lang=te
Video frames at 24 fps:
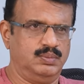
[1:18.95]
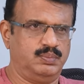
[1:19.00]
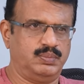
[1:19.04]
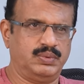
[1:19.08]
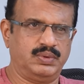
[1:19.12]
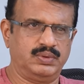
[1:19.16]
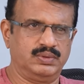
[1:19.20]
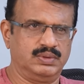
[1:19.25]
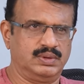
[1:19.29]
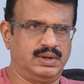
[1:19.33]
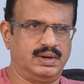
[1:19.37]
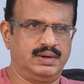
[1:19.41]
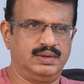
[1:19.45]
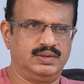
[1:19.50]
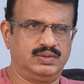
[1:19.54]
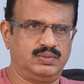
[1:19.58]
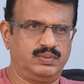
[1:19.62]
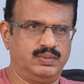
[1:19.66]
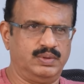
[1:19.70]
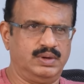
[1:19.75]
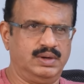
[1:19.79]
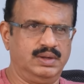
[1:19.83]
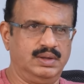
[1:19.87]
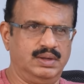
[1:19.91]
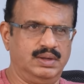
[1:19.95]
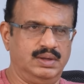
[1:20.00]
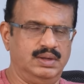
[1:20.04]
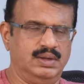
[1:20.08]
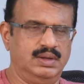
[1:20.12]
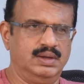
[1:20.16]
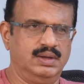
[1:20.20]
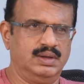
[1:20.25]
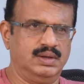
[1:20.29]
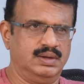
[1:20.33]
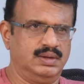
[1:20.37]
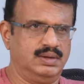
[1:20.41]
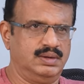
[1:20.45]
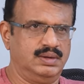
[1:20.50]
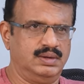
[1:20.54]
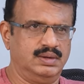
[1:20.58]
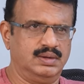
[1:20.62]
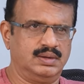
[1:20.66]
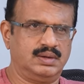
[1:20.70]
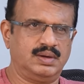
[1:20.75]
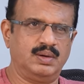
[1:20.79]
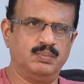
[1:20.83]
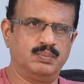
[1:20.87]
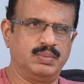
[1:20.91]
పురంధరేశ్వరి
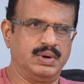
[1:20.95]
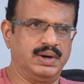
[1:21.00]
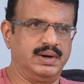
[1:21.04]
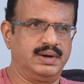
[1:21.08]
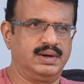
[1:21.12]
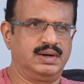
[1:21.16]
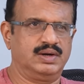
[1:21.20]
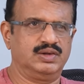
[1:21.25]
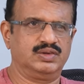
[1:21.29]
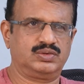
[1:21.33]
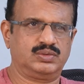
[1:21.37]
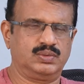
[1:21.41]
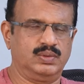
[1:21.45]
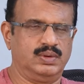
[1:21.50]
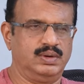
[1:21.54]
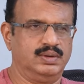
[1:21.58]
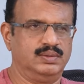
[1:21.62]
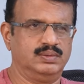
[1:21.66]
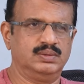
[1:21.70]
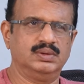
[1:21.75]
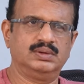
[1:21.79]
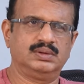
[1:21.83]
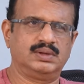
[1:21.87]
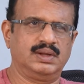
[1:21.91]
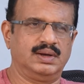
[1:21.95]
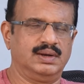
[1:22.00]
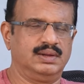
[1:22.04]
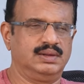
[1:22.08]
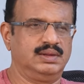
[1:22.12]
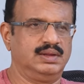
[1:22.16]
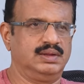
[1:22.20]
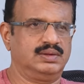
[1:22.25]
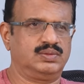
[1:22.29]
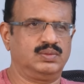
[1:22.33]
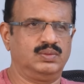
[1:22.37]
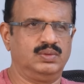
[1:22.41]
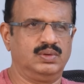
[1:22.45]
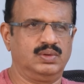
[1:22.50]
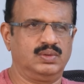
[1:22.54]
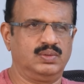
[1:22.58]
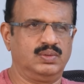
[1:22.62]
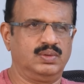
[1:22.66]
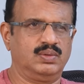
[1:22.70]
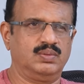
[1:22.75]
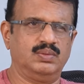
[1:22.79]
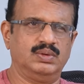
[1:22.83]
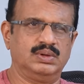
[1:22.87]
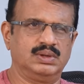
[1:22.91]
కంప్లైంట్లు ఇస్తూనే ఉంది తెలుగుదేశం వాళ్ళు
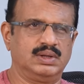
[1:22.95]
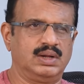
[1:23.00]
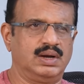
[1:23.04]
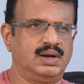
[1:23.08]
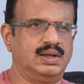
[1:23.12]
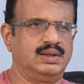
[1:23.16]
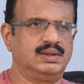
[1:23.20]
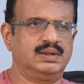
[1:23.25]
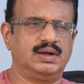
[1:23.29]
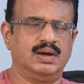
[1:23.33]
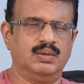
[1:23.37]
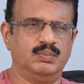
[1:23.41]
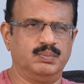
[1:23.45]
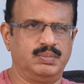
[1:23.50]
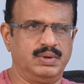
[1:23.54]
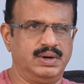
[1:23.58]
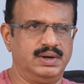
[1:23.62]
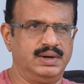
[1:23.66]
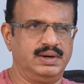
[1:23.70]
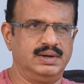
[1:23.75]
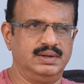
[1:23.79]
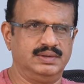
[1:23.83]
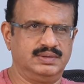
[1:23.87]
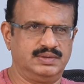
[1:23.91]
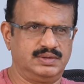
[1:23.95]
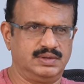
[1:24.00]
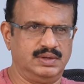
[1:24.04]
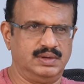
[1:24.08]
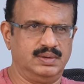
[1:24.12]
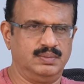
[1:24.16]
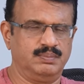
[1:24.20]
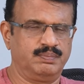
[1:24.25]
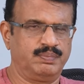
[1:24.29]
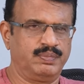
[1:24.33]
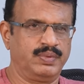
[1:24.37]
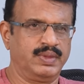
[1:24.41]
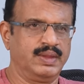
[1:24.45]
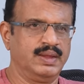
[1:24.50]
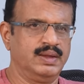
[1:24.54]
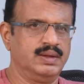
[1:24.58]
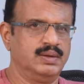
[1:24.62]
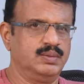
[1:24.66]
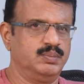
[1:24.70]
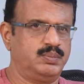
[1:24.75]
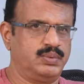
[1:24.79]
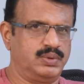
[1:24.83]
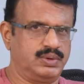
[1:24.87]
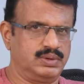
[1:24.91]
కూడా వందలాది కంప్లైంట్లు ఇచ్చారు
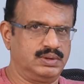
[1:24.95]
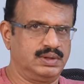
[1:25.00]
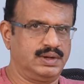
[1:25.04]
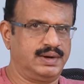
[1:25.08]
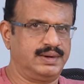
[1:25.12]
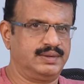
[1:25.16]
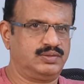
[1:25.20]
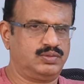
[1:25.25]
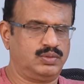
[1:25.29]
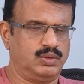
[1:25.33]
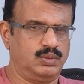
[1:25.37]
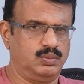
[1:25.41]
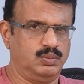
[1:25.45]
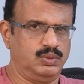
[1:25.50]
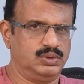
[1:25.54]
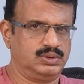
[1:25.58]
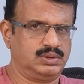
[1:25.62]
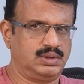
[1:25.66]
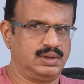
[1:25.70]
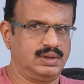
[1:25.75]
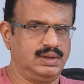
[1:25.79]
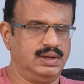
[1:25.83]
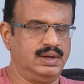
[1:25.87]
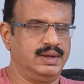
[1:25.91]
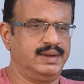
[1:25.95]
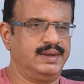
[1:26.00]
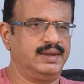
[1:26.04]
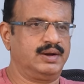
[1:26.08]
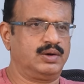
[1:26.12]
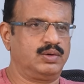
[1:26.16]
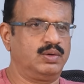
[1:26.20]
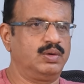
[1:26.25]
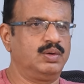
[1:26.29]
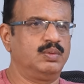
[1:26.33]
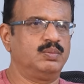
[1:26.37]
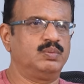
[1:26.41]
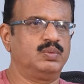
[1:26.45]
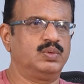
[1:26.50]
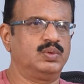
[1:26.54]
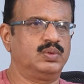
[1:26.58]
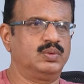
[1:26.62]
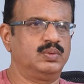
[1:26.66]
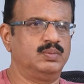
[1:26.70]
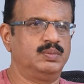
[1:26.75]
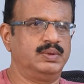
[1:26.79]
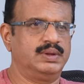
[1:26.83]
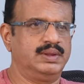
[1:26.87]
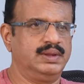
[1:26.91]
పురంధరేశ్వరం మొత్తంగా ఇరవై మూడు
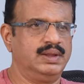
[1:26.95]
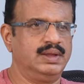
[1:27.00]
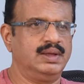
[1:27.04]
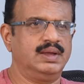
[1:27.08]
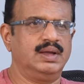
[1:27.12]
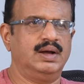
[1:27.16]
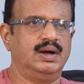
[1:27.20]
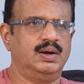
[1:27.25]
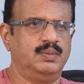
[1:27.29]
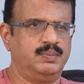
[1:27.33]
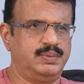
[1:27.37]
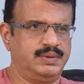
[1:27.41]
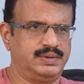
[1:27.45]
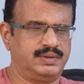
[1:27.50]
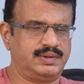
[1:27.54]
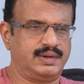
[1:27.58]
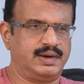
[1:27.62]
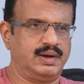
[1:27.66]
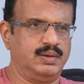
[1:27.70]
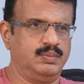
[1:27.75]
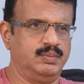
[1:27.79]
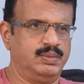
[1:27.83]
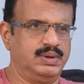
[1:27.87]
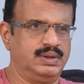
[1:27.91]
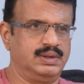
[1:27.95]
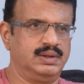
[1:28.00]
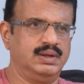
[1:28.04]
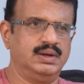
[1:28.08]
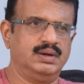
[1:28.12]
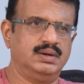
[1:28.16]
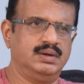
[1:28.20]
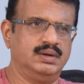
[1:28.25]
మంది ఆఫీసర్ల మీద